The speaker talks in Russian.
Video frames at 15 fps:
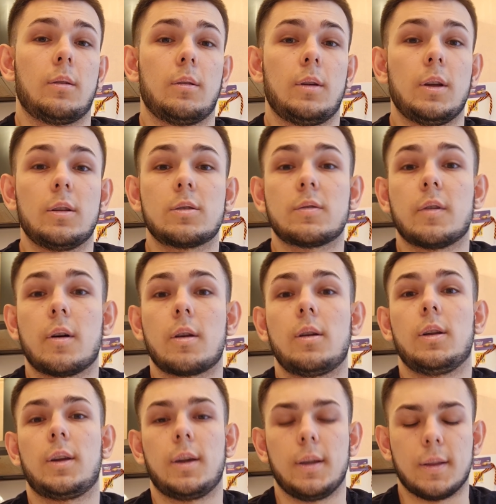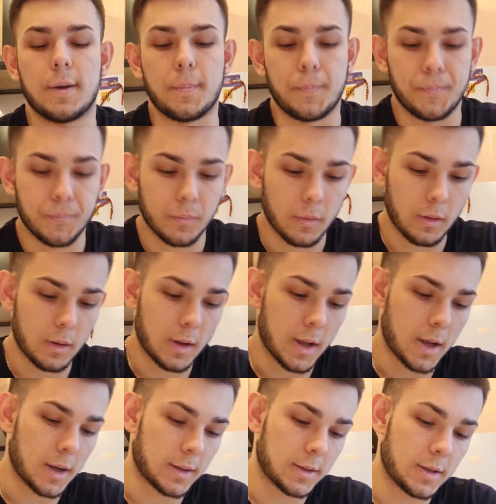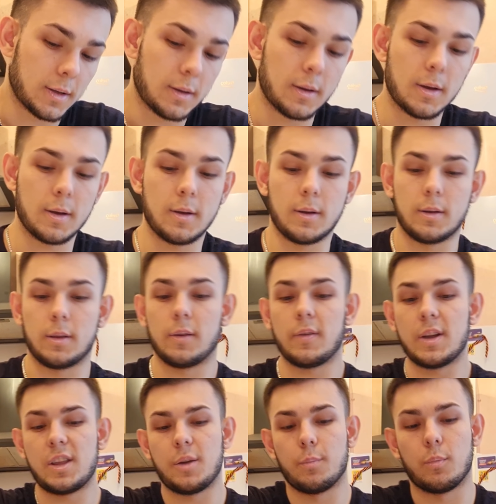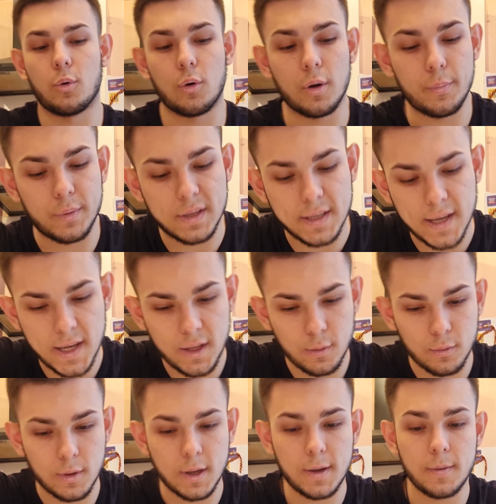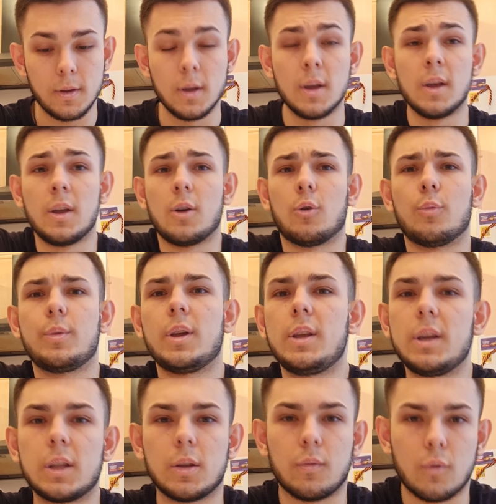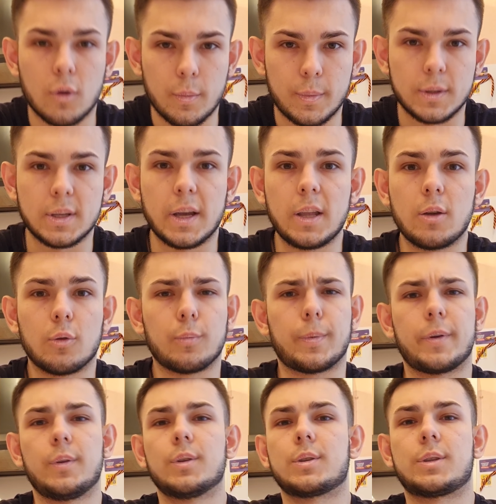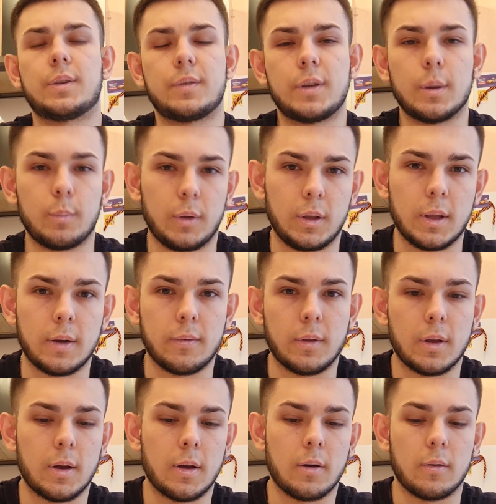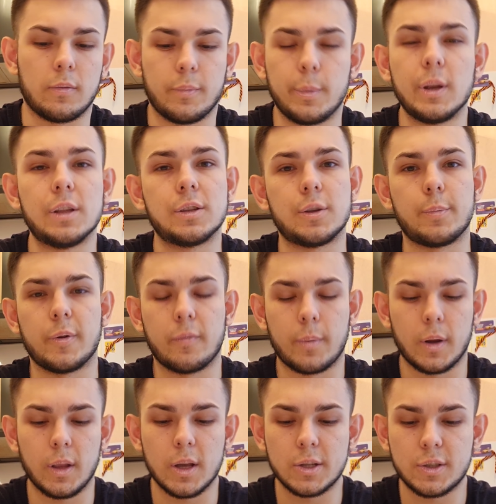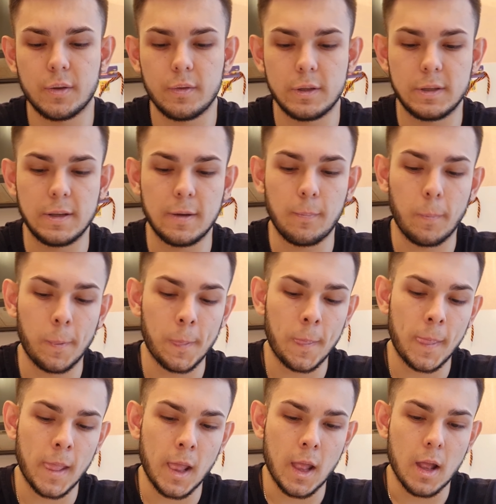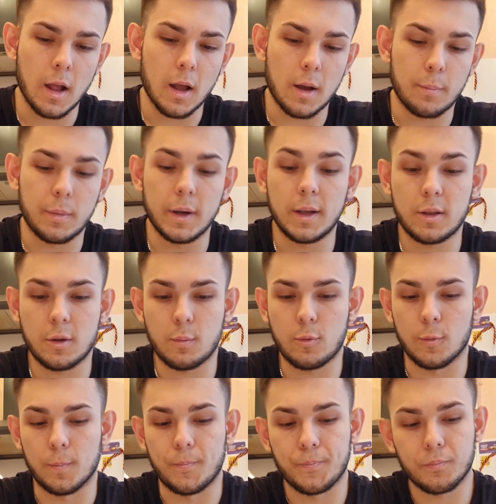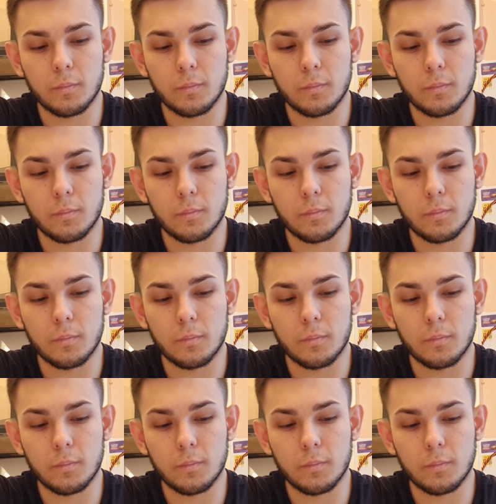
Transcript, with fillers: Я называю Орликина. Так, а, давайте по описанию, да. У меня нет его описания, он появился совсем недавно, в принципе, в продаже везде. А, поэтому